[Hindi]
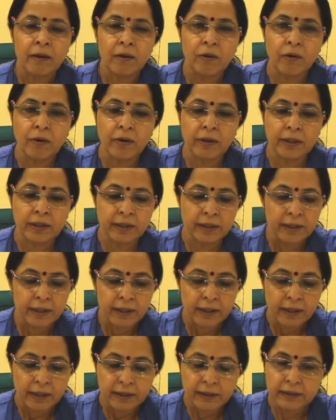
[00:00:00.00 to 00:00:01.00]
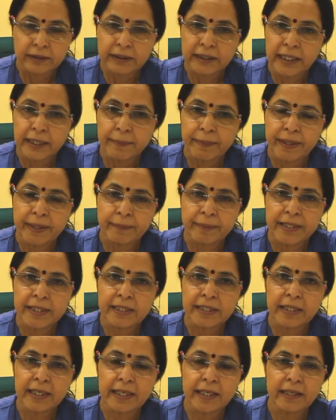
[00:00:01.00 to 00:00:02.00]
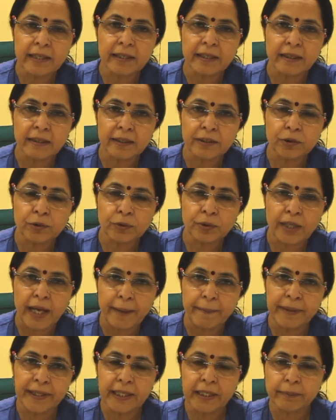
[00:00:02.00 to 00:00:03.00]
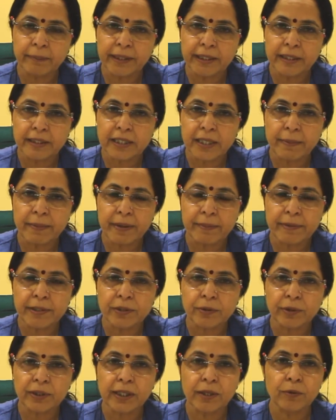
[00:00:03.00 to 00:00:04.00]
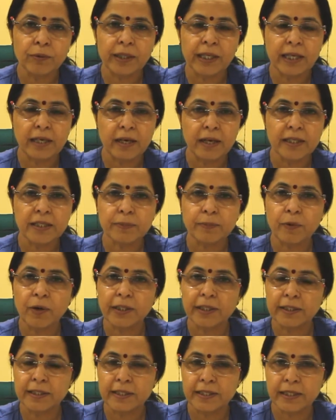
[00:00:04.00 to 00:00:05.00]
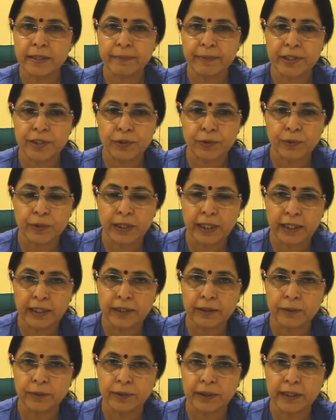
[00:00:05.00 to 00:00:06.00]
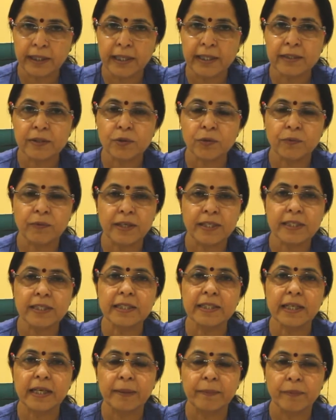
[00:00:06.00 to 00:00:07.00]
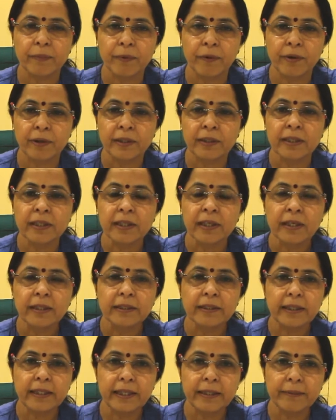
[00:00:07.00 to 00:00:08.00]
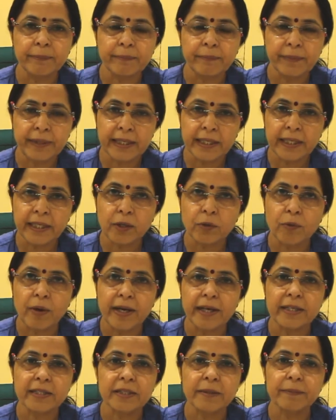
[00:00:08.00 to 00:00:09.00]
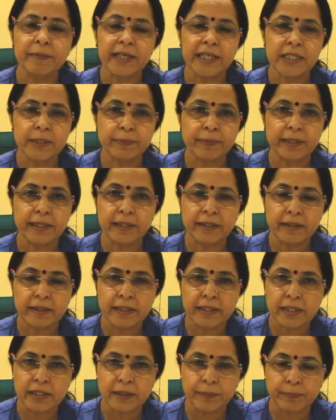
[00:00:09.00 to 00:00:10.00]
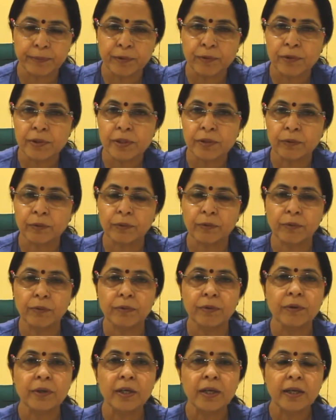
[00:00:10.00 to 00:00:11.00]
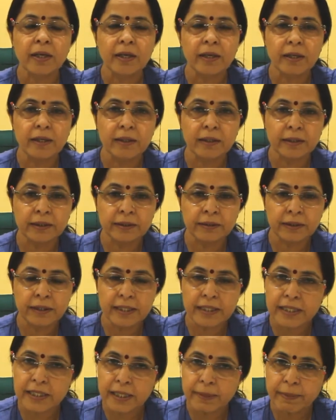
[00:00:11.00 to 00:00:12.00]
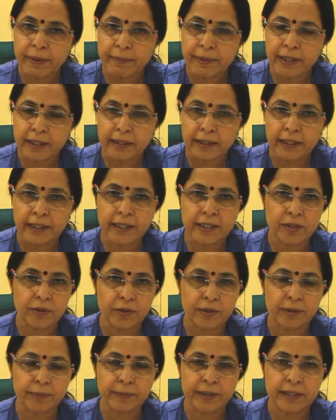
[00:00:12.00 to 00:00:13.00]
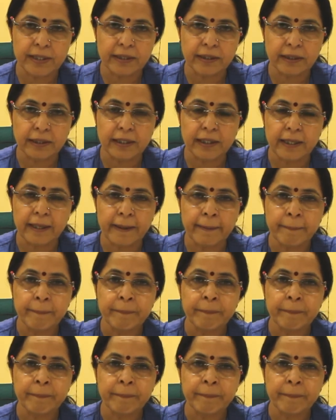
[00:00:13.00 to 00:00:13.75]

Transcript: और ये बेबीज़ के जो डायबिटिक मदर्स के बेबीज़ होते हैं उनके लंग्स बहुत अच्छे से मेच्योर नहीं होते हैं सो वंस दे आर बॉर्न दे मे रिक्वायर सम रेस्पिरेटरी सपोर्ट्स उनको नर्सरी में भी रखने की ज़रूरत पड़ सकती है